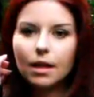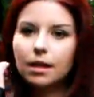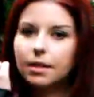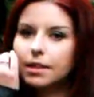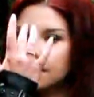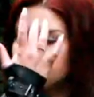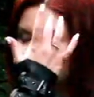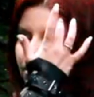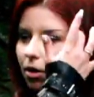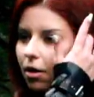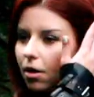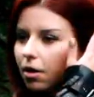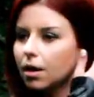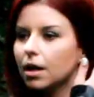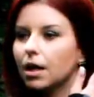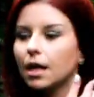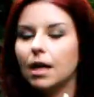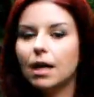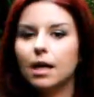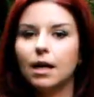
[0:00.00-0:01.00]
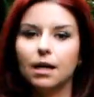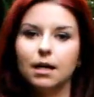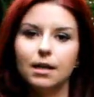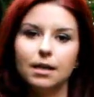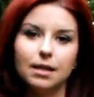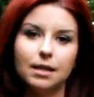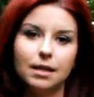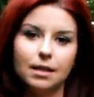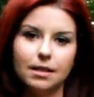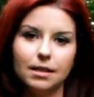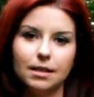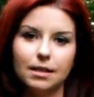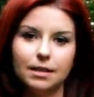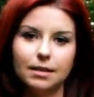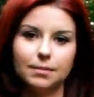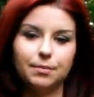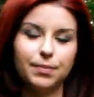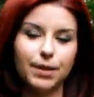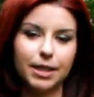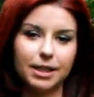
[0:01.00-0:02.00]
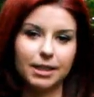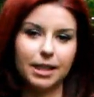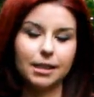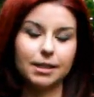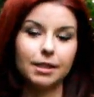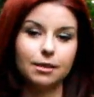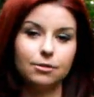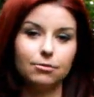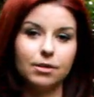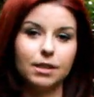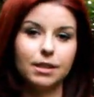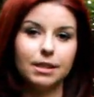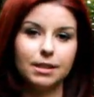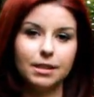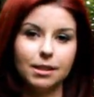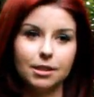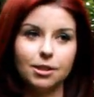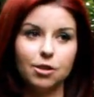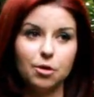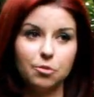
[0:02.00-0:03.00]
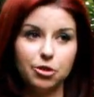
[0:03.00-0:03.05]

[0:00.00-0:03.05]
jest to e, projektantka, która niestety no,